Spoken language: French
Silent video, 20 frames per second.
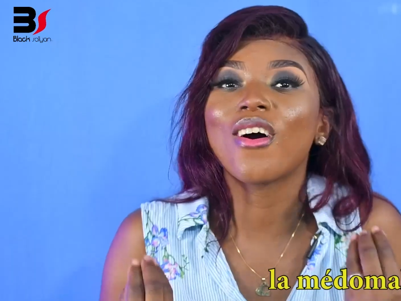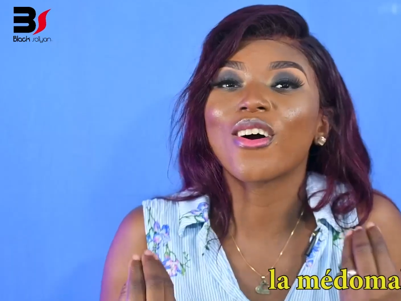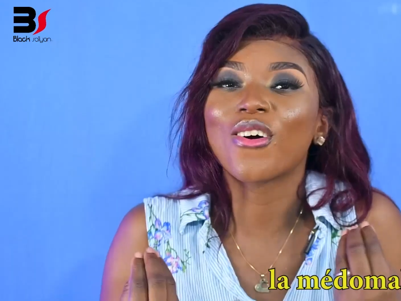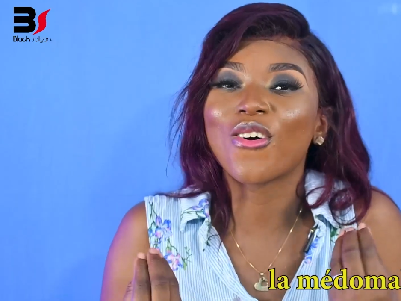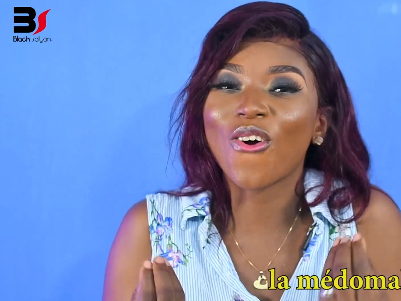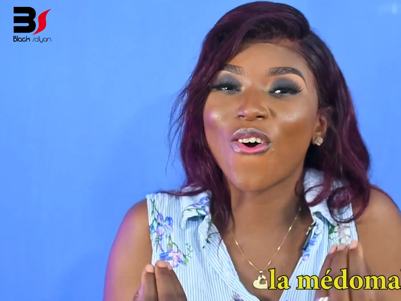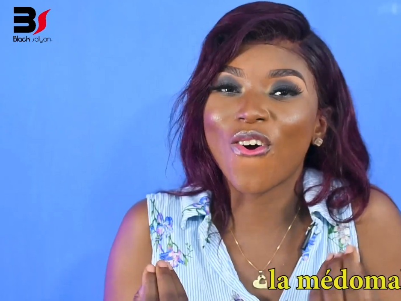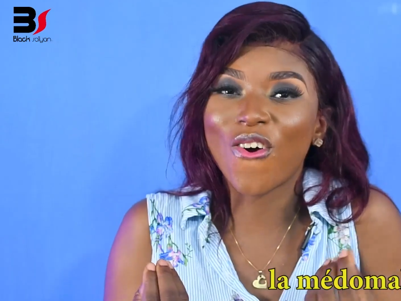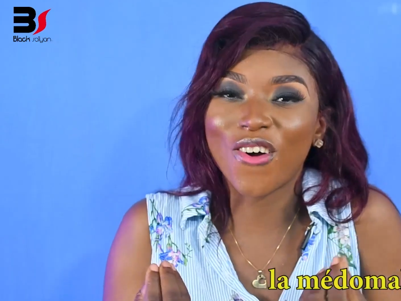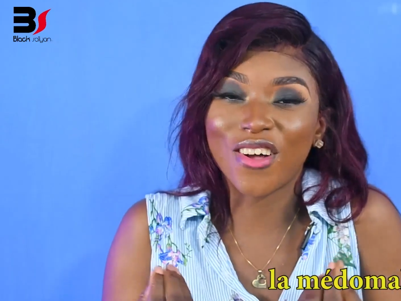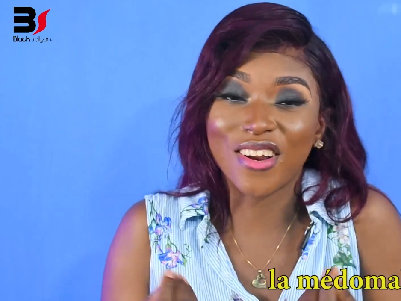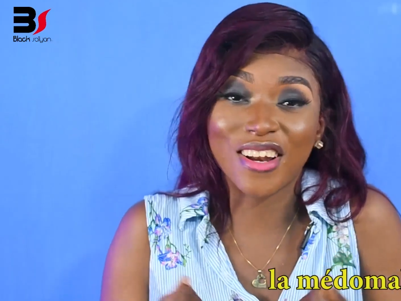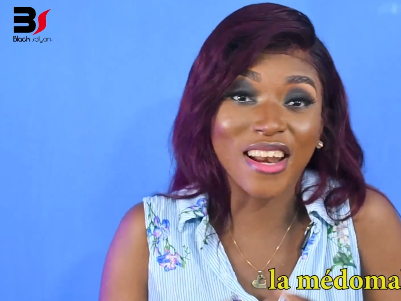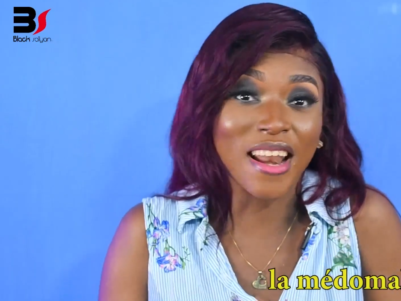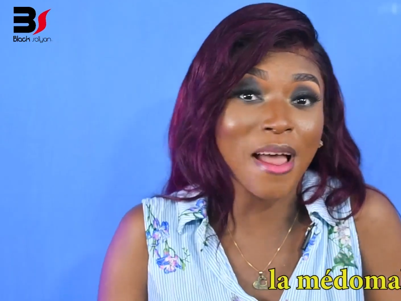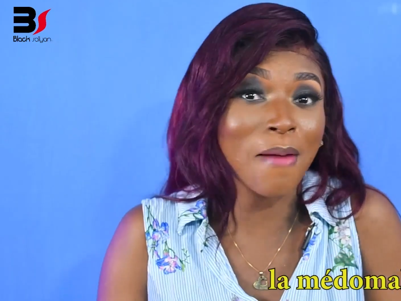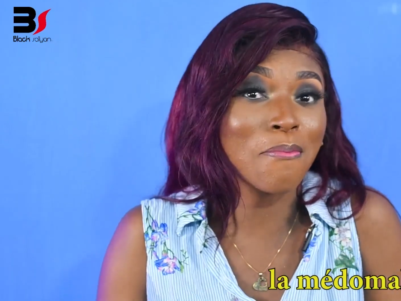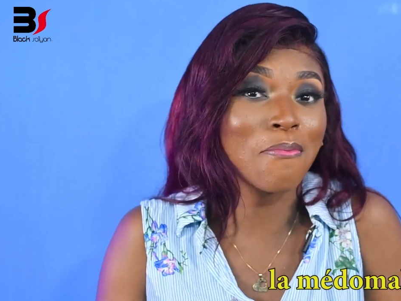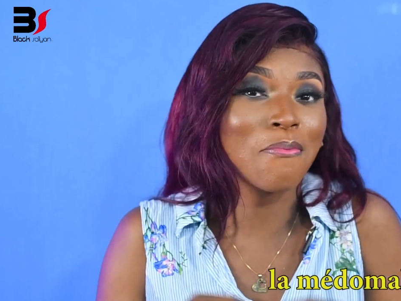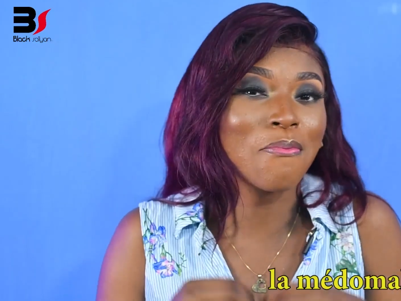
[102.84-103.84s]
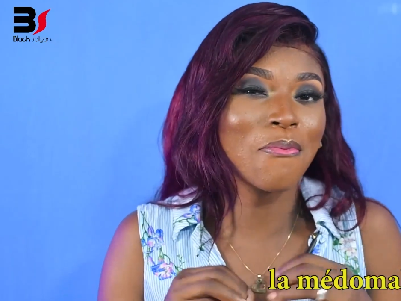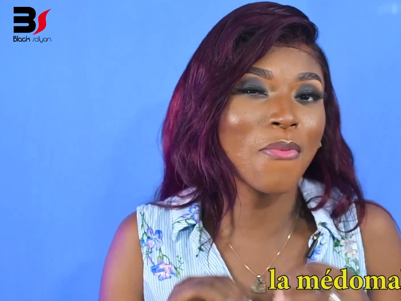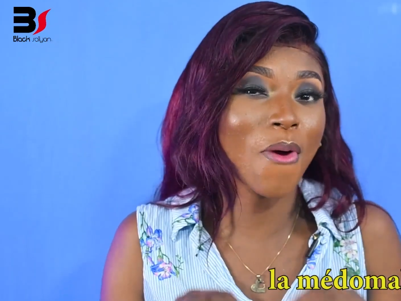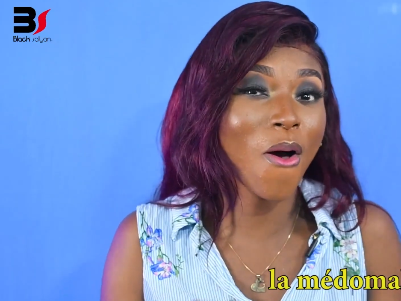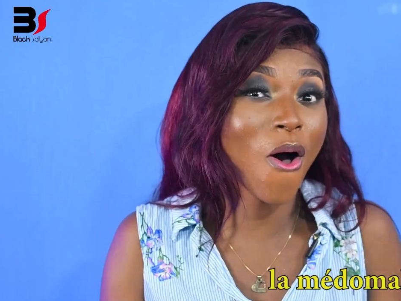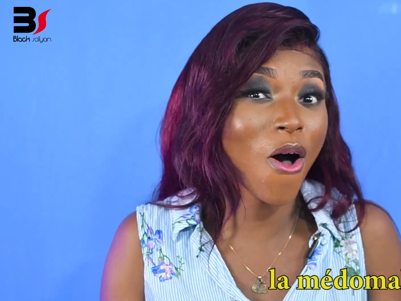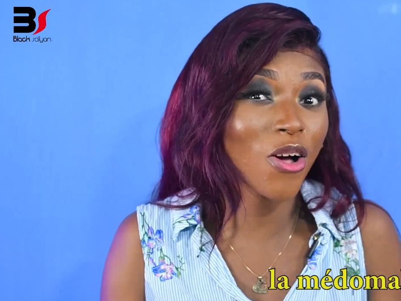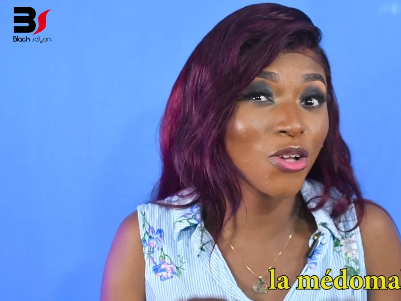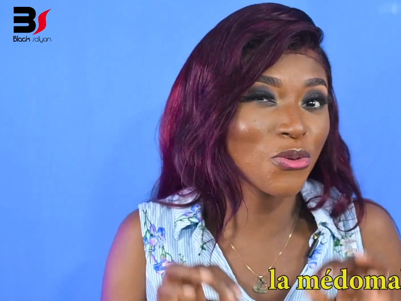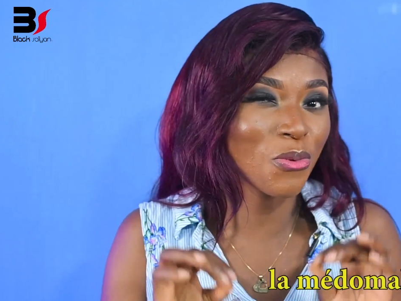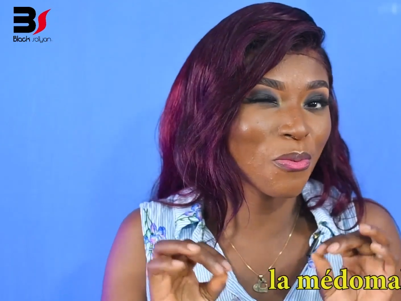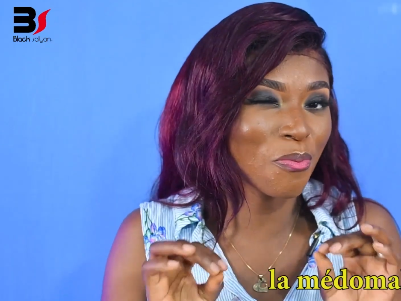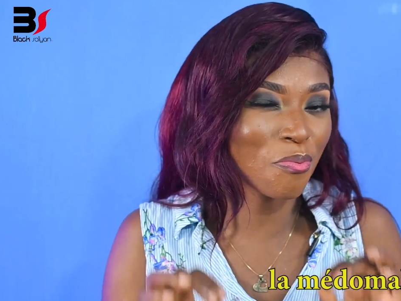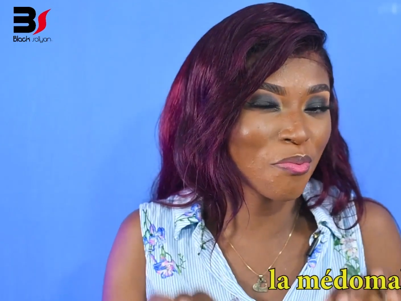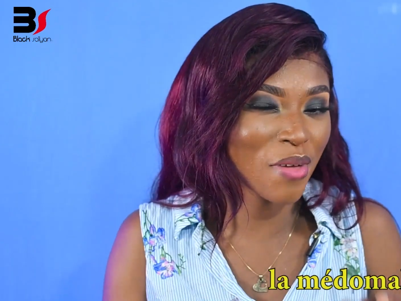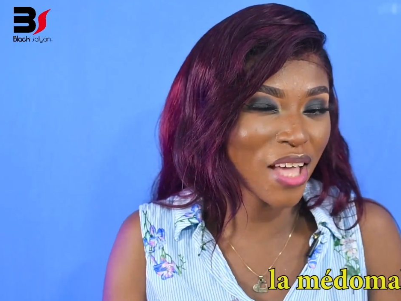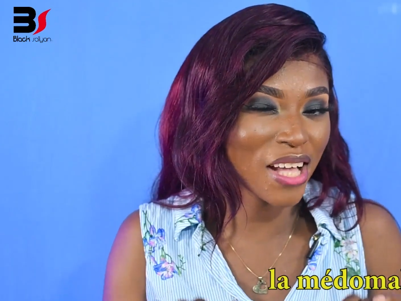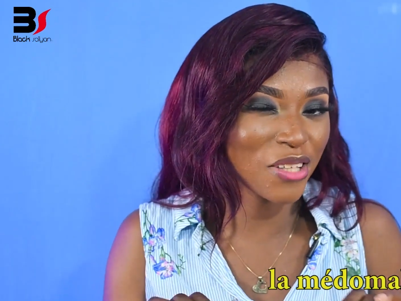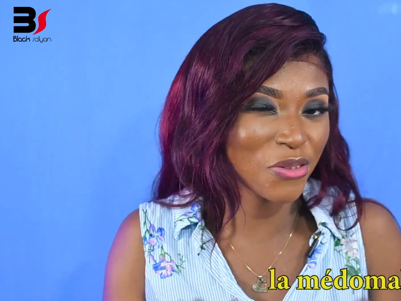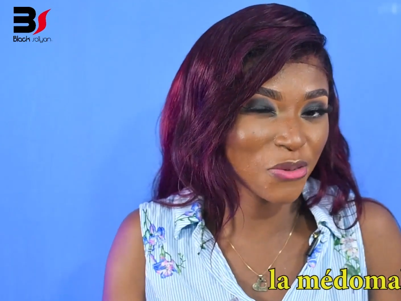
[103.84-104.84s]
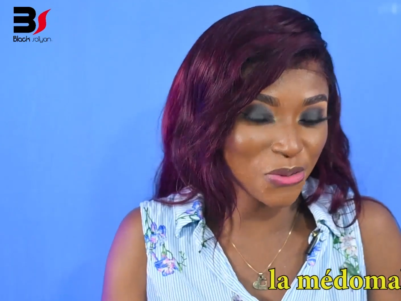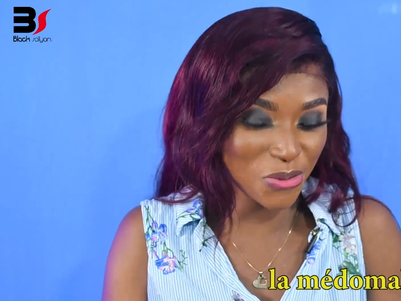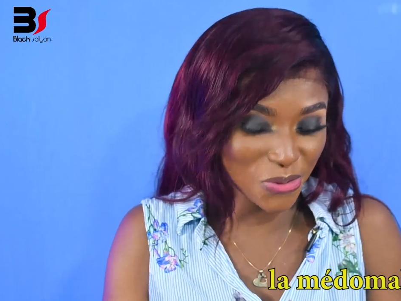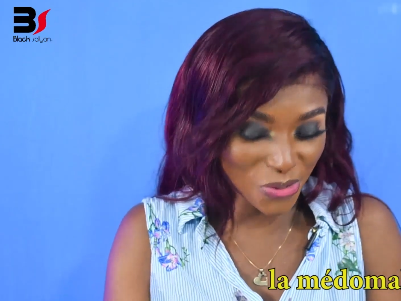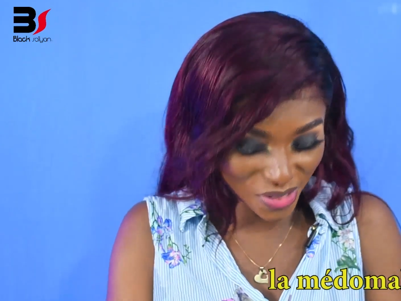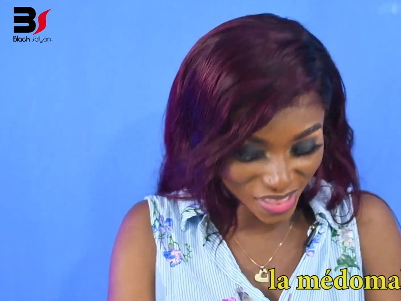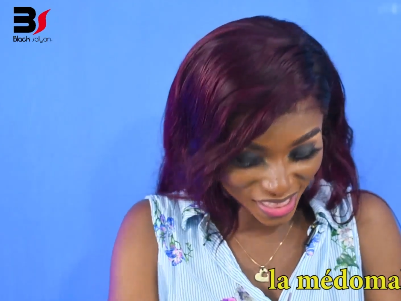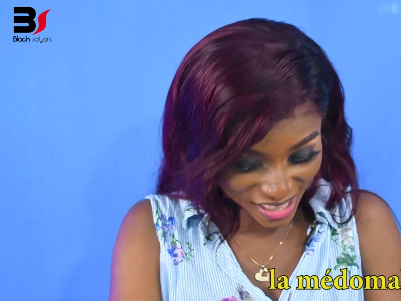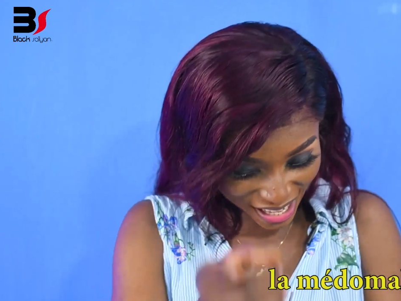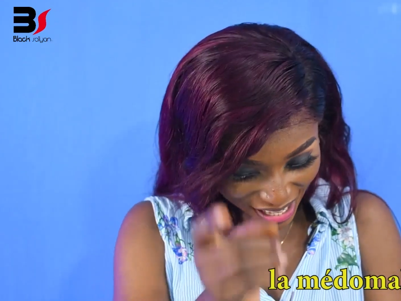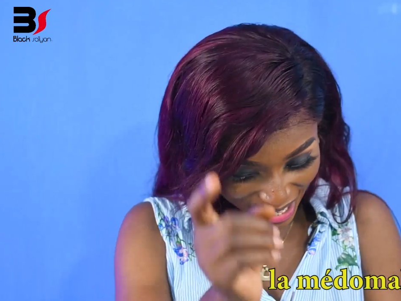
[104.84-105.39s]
ou encore la peur de perdre son